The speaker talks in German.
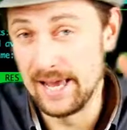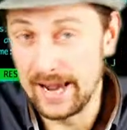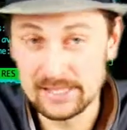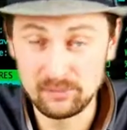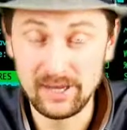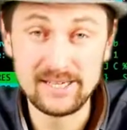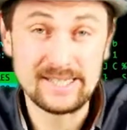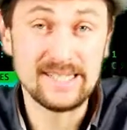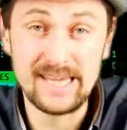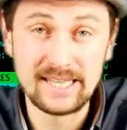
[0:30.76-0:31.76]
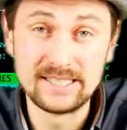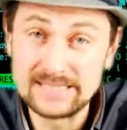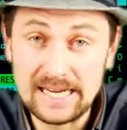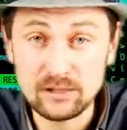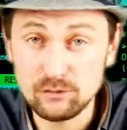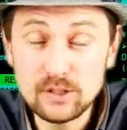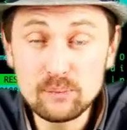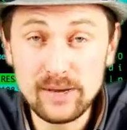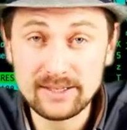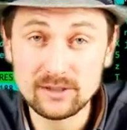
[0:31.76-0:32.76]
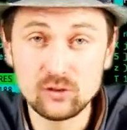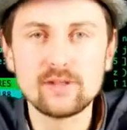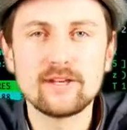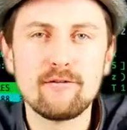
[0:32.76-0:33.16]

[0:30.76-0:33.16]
erstmal gerne dein Feedback natürlich